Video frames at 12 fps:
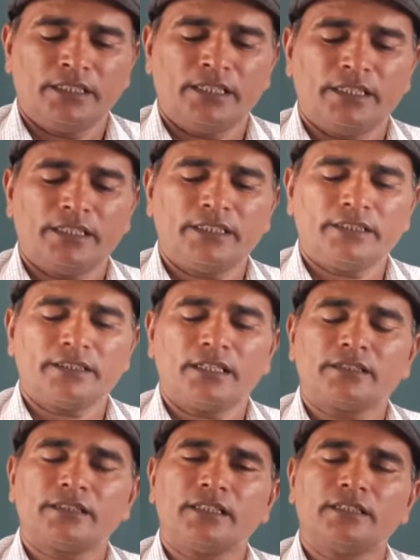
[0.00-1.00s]
हरि
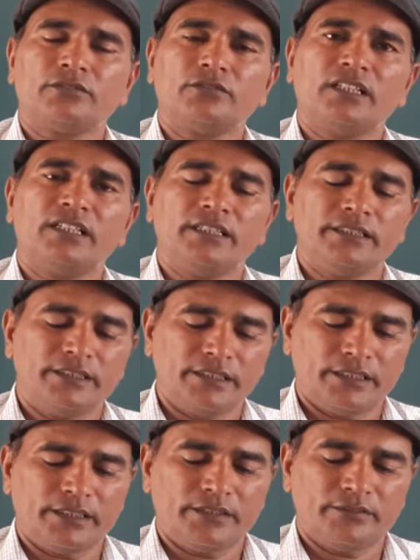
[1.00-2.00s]
चर्चा सुन
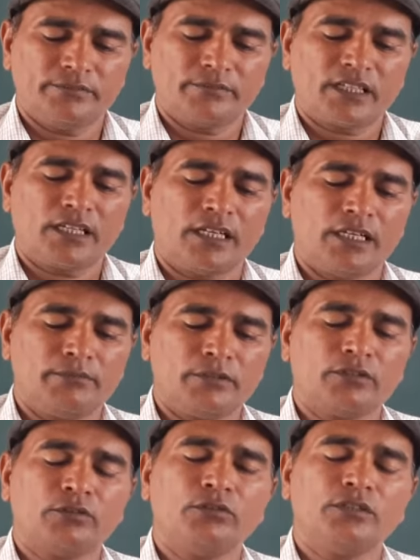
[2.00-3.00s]
लीजिए काम
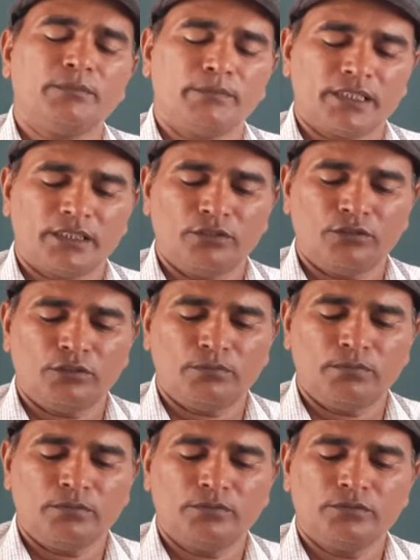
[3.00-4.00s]
क्रोध मद
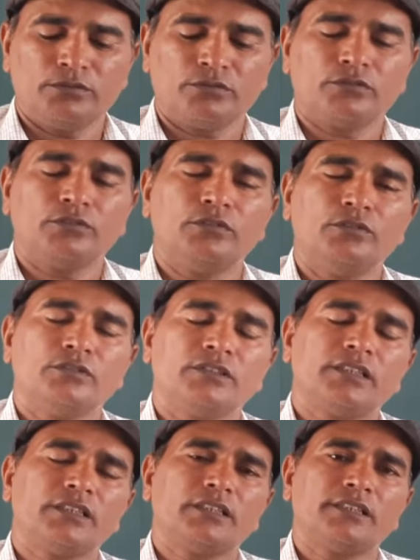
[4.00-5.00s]
लोभ को
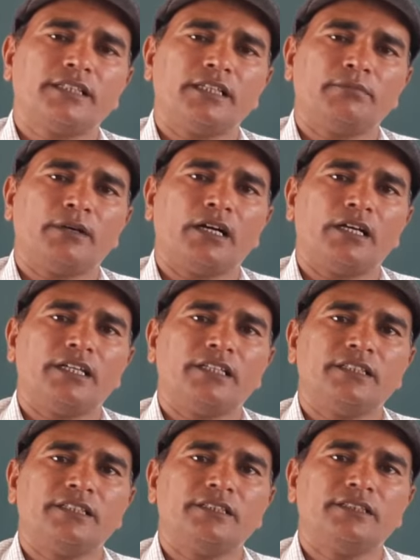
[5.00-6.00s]
चित से बहाय
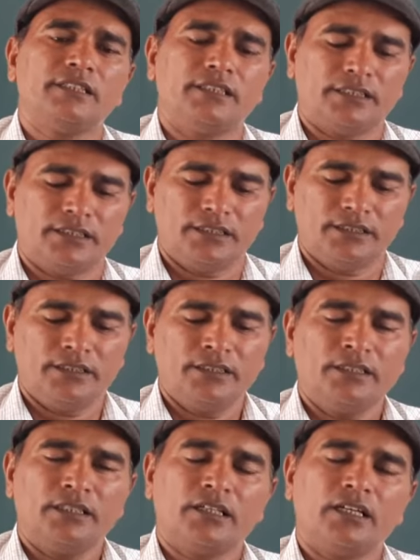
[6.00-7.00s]
दीजिए
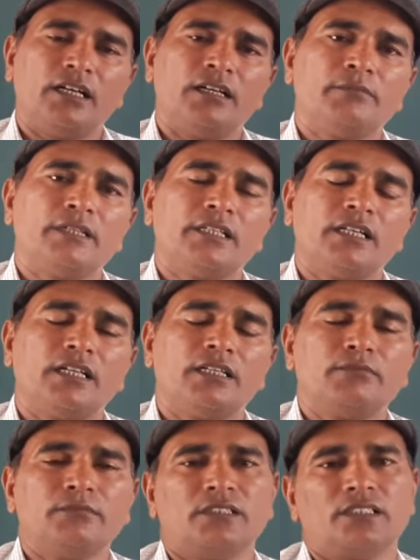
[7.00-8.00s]
राम
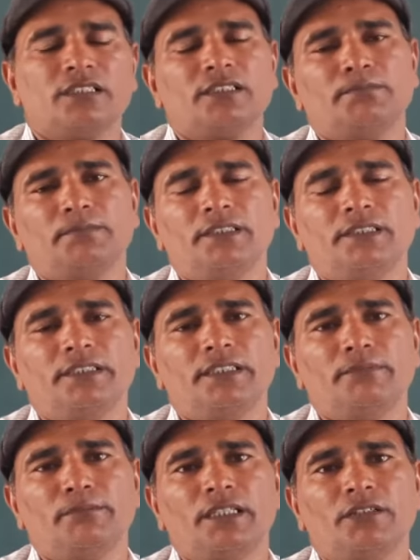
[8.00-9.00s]
नाम रस
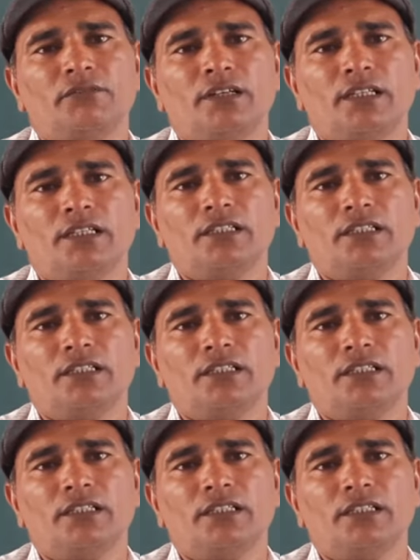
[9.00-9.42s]
पीजे मनवा